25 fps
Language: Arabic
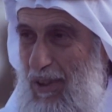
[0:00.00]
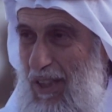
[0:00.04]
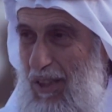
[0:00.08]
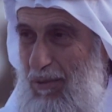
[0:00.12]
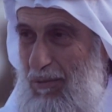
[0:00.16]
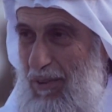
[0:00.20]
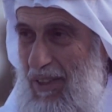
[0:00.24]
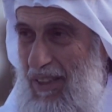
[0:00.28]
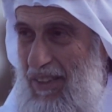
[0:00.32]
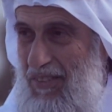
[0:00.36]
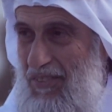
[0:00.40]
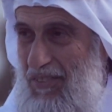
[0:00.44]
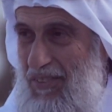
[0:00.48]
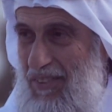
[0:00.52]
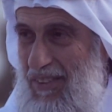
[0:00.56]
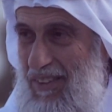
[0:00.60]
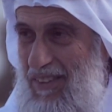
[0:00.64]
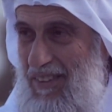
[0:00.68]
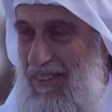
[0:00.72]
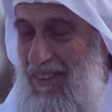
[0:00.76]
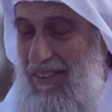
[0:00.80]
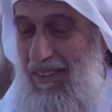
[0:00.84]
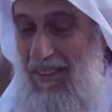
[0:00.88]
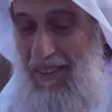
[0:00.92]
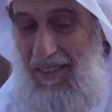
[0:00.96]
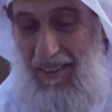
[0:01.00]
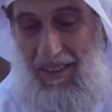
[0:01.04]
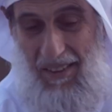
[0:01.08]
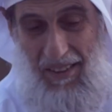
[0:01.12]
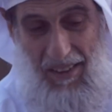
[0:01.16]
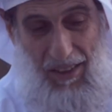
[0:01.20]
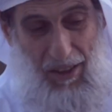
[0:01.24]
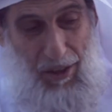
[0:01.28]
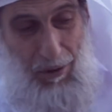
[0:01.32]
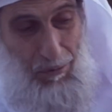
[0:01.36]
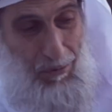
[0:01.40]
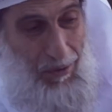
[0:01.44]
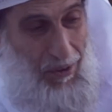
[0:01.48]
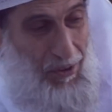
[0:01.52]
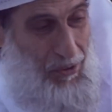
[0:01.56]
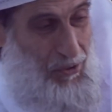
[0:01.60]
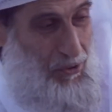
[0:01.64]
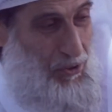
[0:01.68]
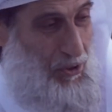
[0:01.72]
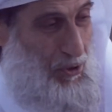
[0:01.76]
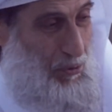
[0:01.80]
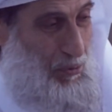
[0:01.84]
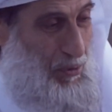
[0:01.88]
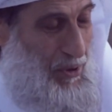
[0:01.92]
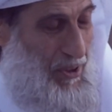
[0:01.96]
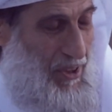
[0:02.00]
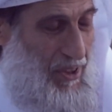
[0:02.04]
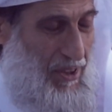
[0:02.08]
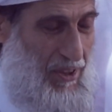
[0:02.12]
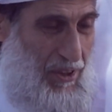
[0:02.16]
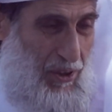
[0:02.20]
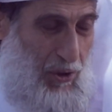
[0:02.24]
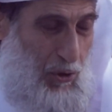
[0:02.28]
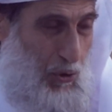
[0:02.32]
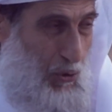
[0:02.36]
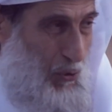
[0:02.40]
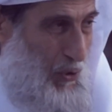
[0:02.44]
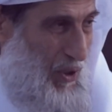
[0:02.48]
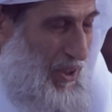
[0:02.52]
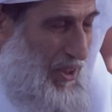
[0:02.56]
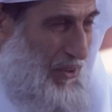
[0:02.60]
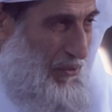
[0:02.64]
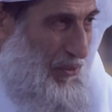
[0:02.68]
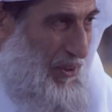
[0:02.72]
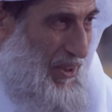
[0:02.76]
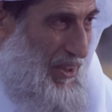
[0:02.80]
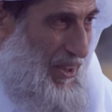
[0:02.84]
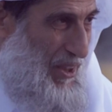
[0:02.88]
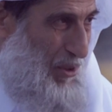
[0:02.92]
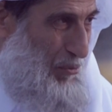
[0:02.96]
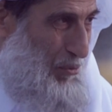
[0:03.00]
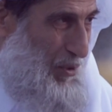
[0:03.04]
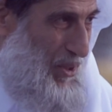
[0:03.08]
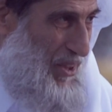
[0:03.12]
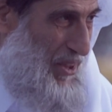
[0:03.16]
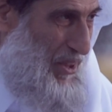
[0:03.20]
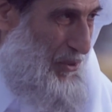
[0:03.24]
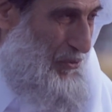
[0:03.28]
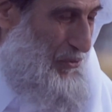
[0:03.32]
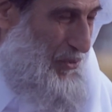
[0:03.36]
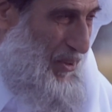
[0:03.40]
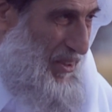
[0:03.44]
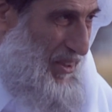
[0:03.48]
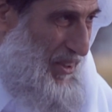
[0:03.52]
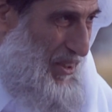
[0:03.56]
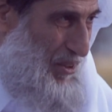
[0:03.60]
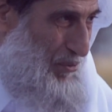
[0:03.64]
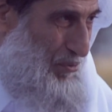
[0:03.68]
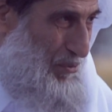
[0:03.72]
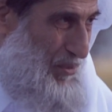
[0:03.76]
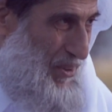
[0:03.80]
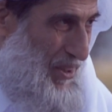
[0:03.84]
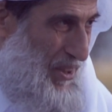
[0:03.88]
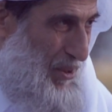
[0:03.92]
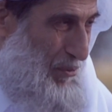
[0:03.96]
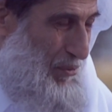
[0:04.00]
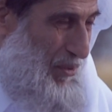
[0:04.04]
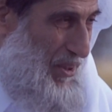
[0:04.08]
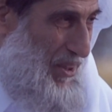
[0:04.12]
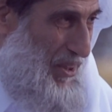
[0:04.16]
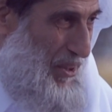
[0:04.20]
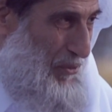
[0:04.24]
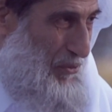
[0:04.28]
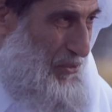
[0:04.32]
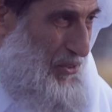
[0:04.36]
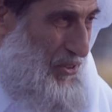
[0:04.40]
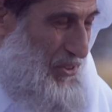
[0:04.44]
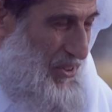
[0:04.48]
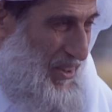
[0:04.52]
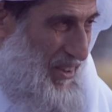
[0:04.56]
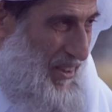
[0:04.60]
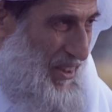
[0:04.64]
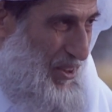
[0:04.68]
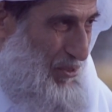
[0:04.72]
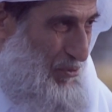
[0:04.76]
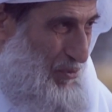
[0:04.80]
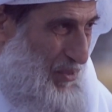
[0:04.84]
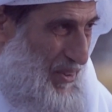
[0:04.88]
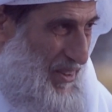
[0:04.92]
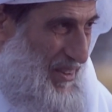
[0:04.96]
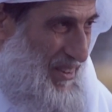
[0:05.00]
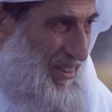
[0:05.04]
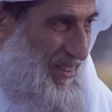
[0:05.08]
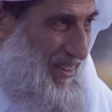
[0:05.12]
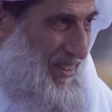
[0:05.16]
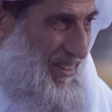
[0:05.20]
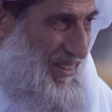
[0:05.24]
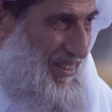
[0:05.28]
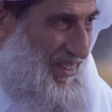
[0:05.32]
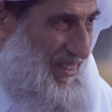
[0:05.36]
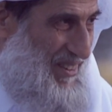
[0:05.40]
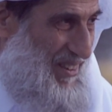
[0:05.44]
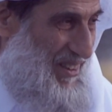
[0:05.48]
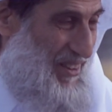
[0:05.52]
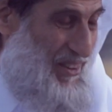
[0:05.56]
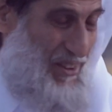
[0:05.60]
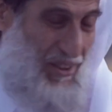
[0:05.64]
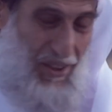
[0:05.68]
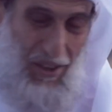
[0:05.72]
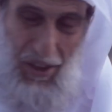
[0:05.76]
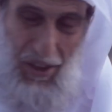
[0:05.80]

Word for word: ونام على سريره قام من الصبح يقول والله في الليل ما عرفت انام ما عرفتش انام يعني